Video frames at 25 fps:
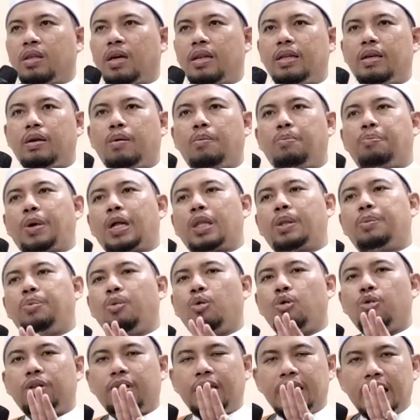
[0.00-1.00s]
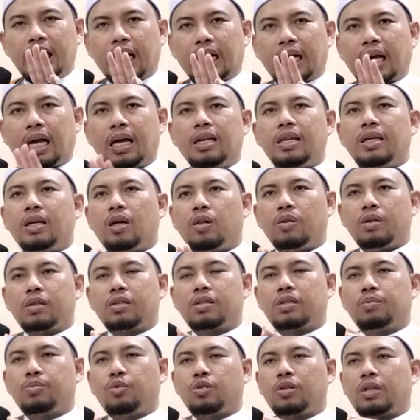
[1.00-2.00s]
Jadi 43 kali
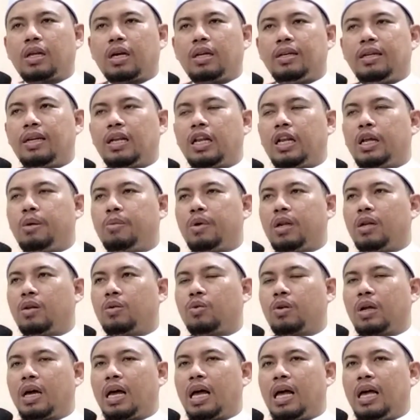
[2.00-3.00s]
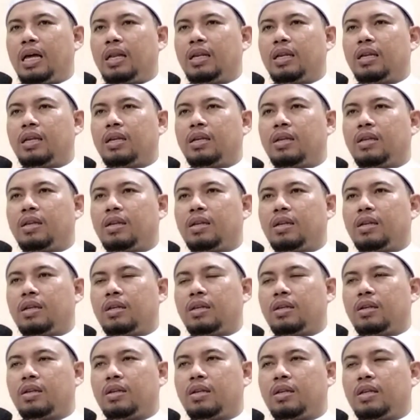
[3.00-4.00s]
Allah sebutkan di dalam Al-Quran
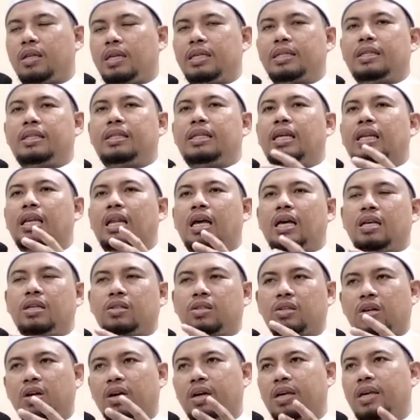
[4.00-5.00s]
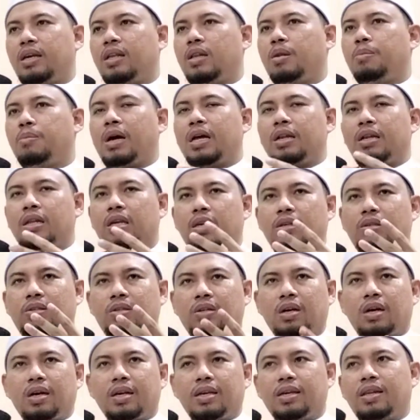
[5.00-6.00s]
istilah Israel, Bani
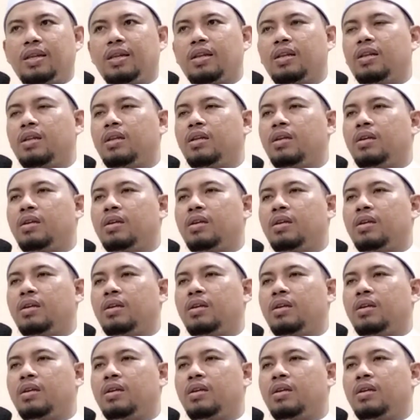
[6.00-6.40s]
Israel.